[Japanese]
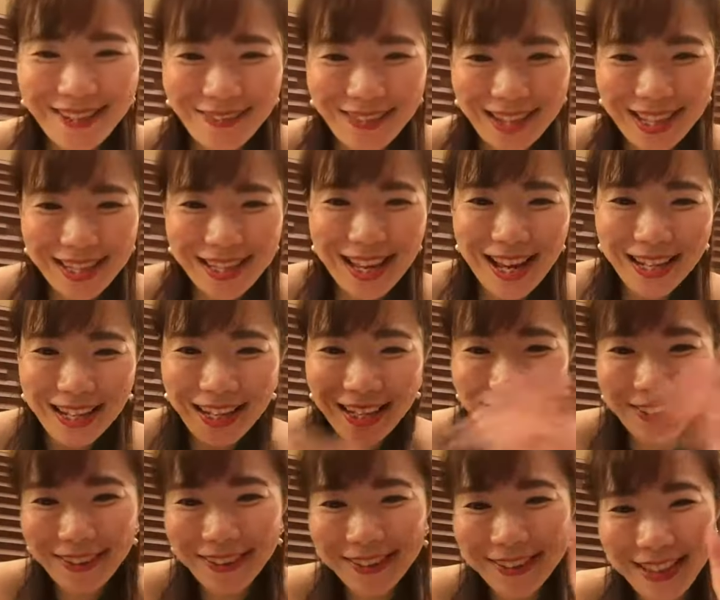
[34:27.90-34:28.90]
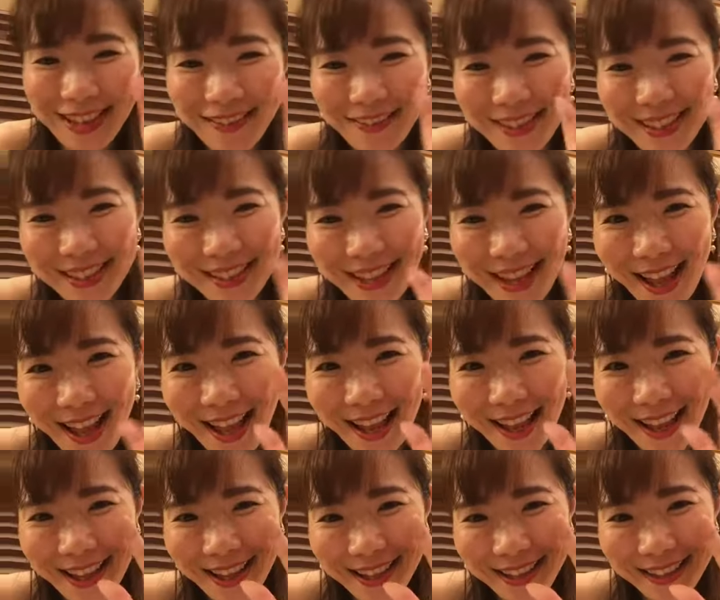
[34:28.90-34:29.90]
皆さんありがとうございました
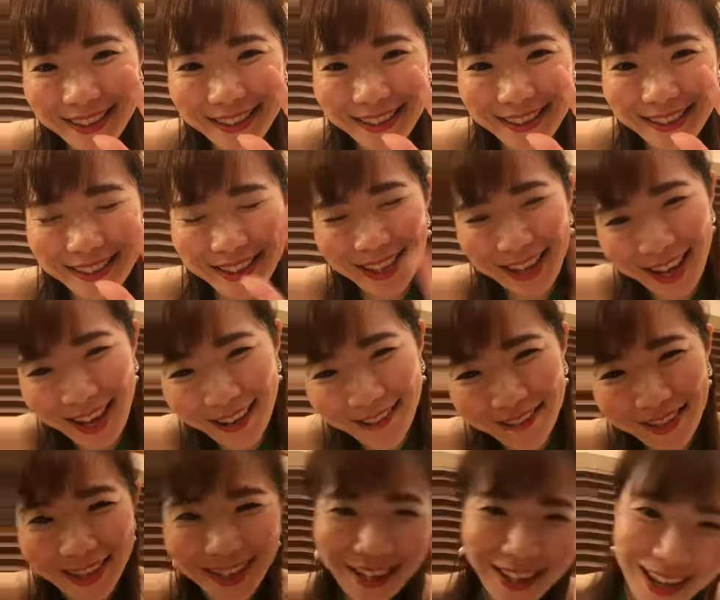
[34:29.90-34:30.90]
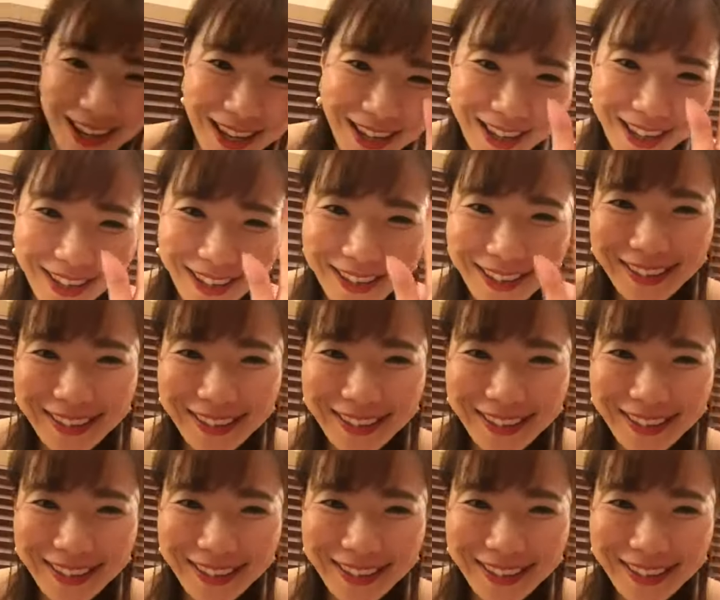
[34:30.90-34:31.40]
じゃあねまたね